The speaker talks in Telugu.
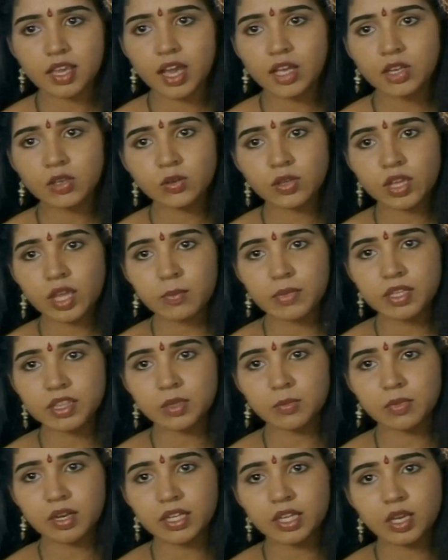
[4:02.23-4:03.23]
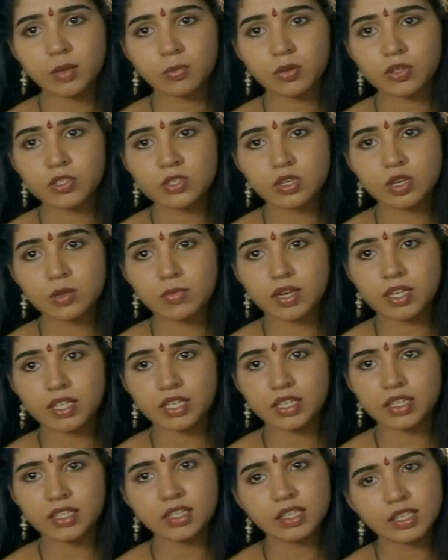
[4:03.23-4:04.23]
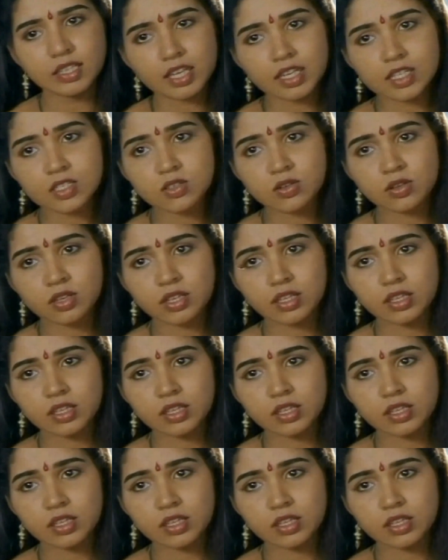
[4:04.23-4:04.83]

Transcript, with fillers: ఎవరిని మోసం చేయదు అబద్ధాలు చెప్పదని నువ్వేగా